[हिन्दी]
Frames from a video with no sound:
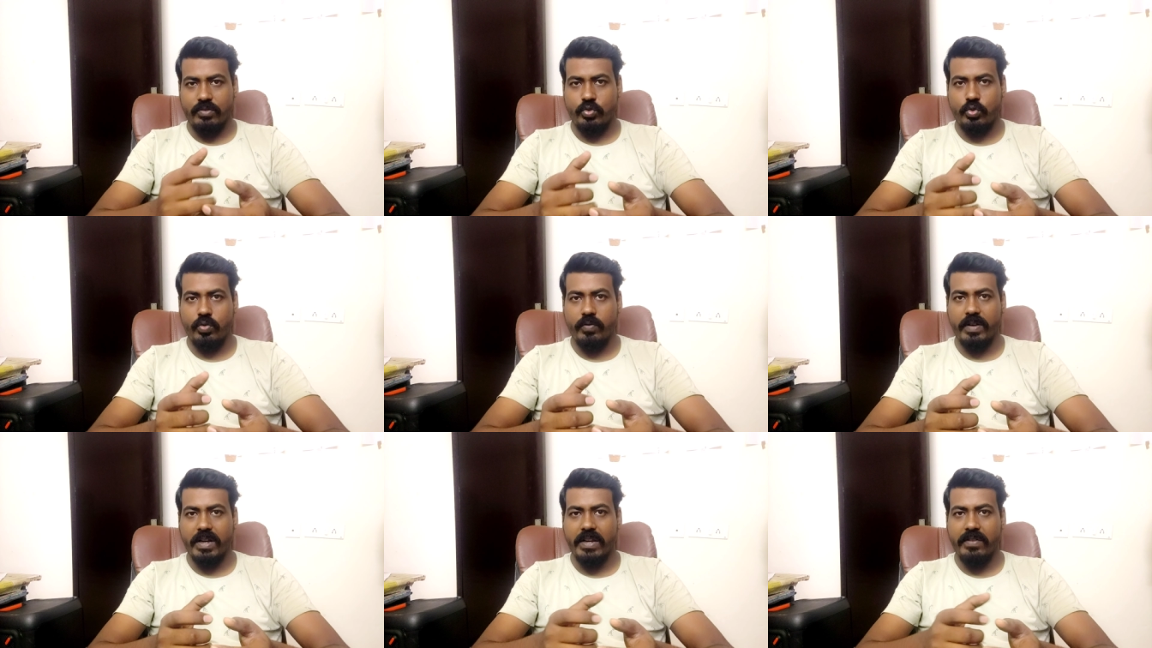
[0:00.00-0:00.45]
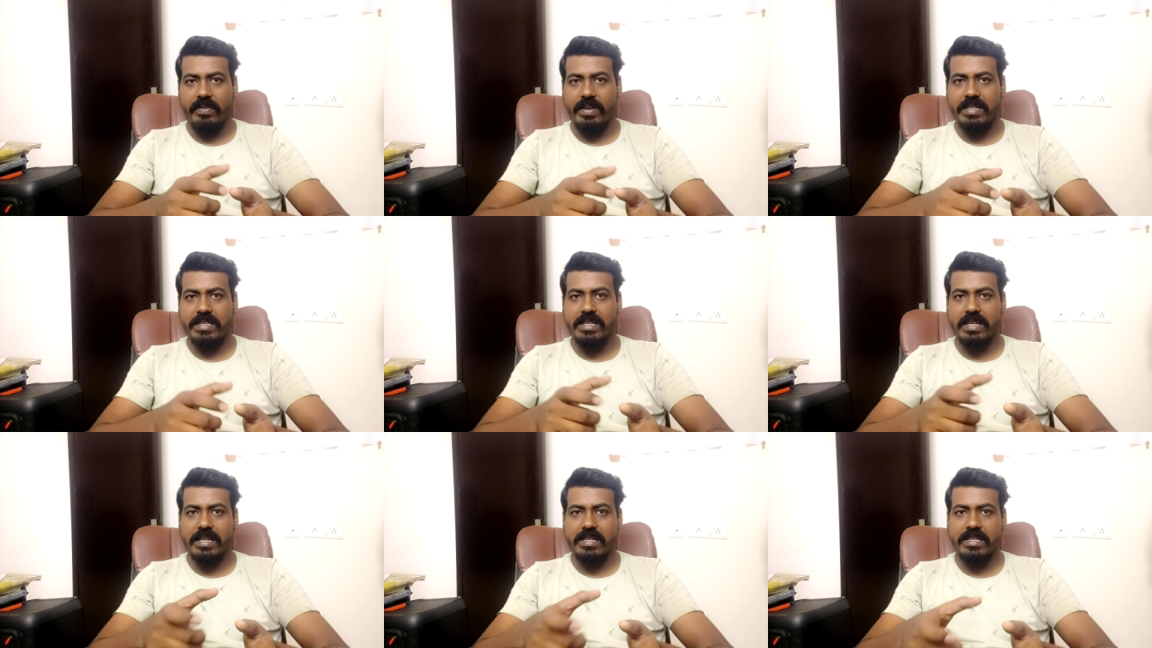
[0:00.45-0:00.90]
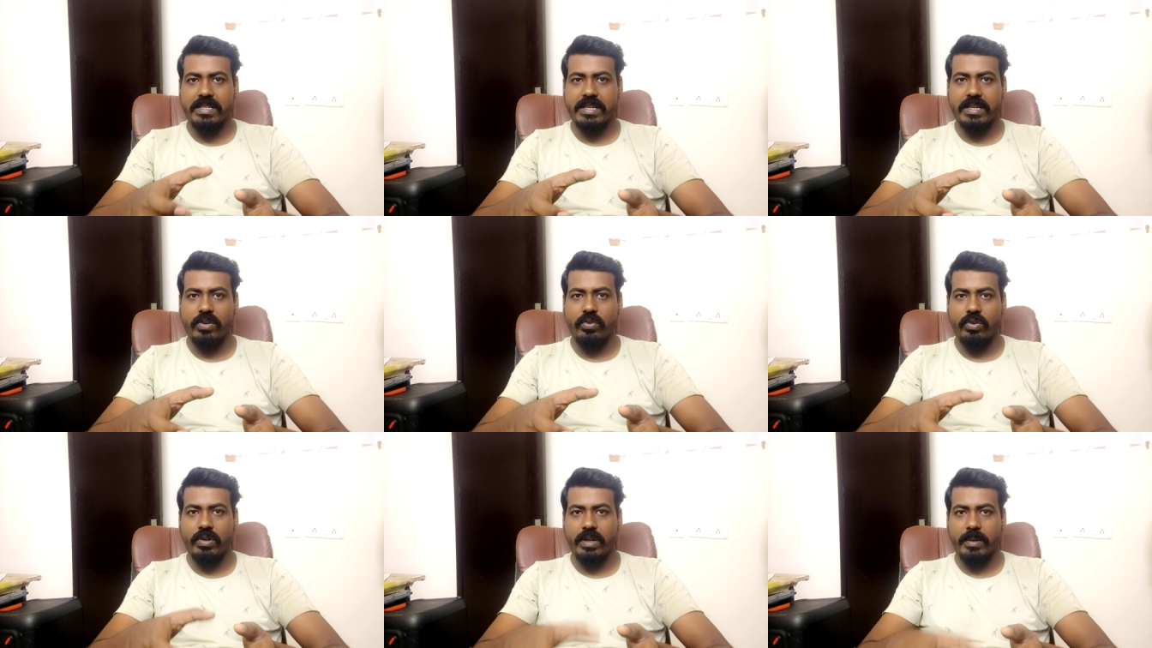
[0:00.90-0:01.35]
टू वेरिफिकेशन एक
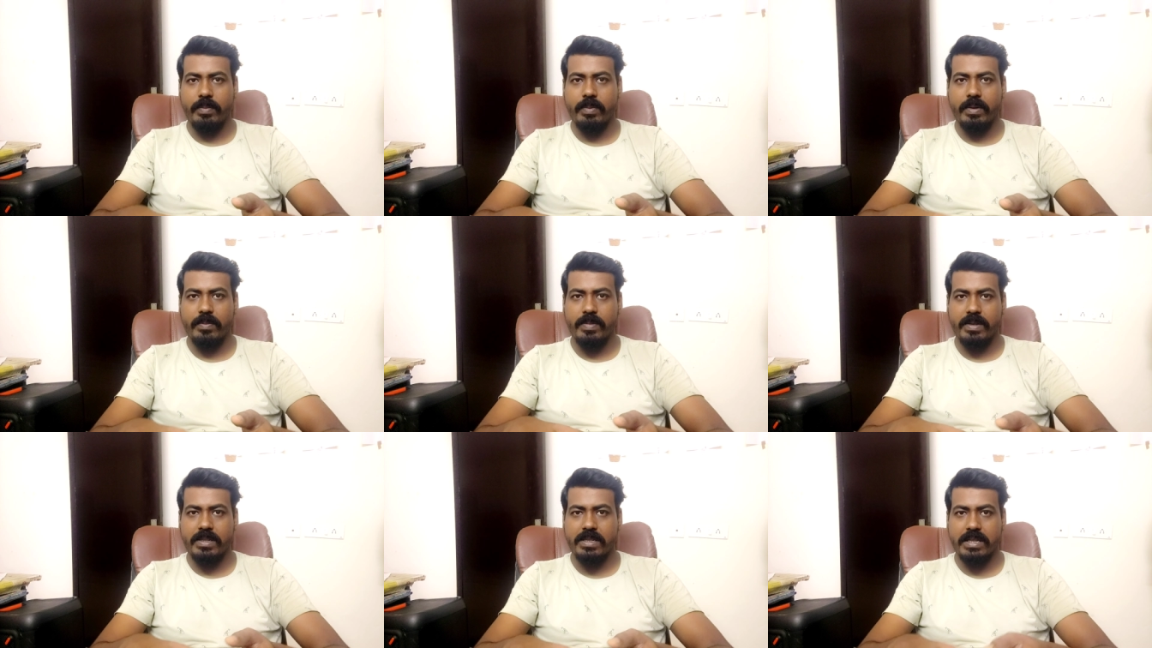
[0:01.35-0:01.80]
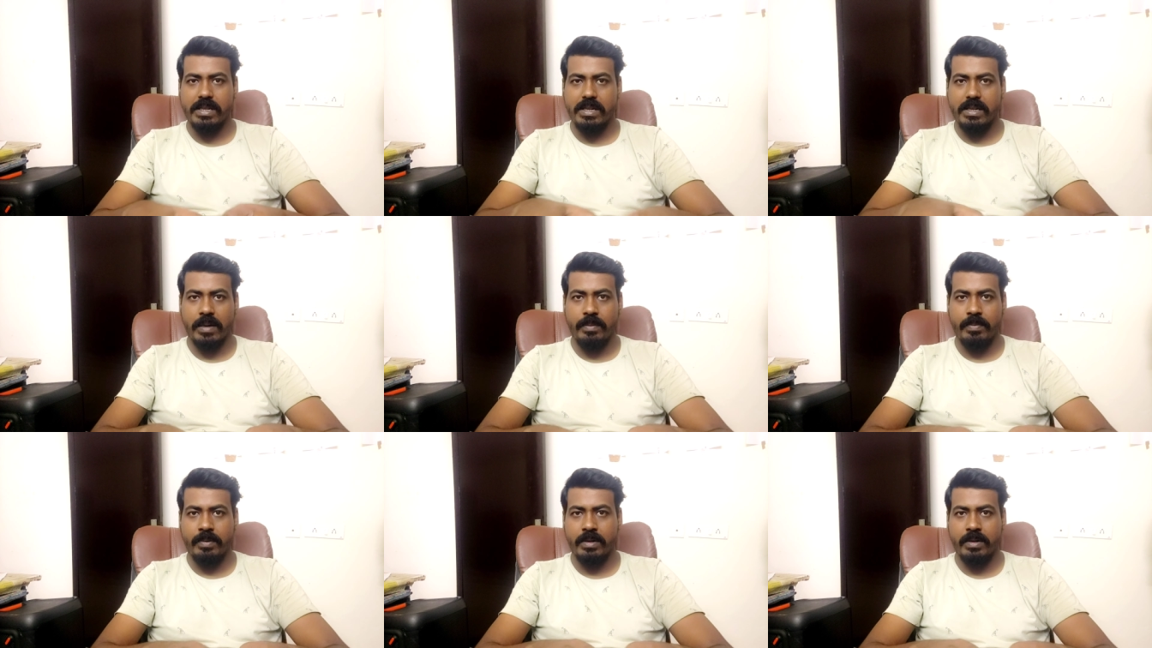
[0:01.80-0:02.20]
सिक्योरिटी पर्पज से